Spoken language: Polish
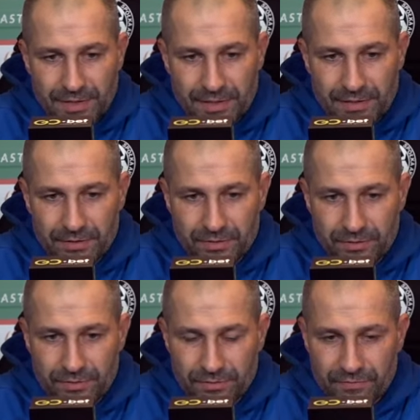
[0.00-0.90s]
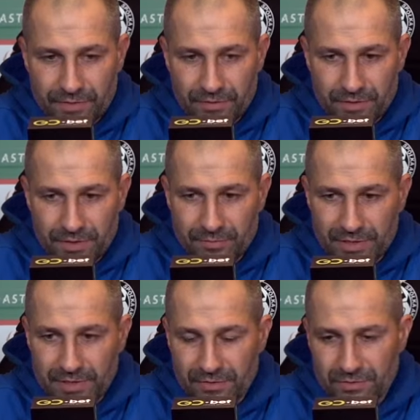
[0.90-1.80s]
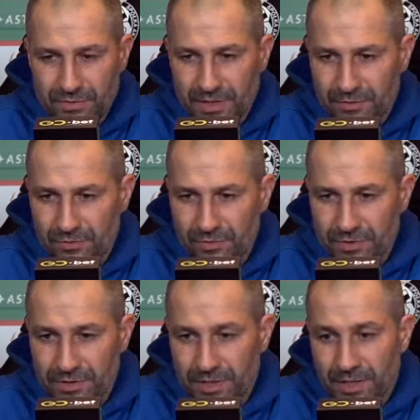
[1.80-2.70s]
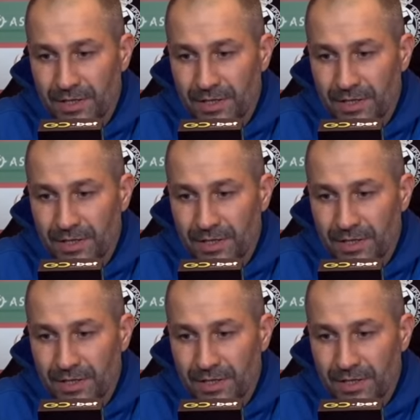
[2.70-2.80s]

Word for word: ale to, to, to wygląda miażdżąco na naszą korzyść.